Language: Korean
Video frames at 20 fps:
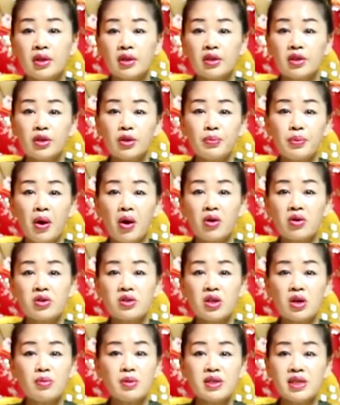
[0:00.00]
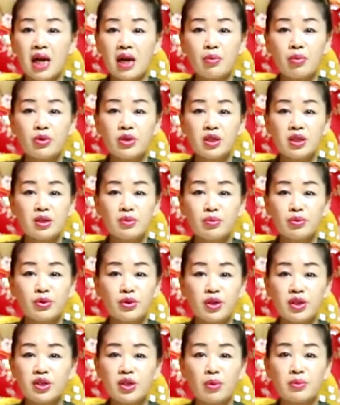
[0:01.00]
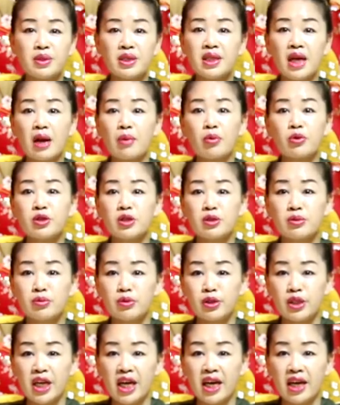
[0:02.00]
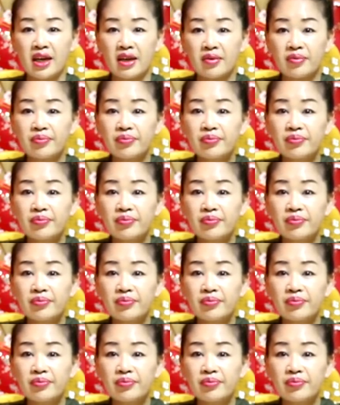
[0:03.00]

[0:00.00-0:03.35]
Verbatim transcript: 그리고 병점을 잘 보시는 분들이 점수 잘 보시는 분이야.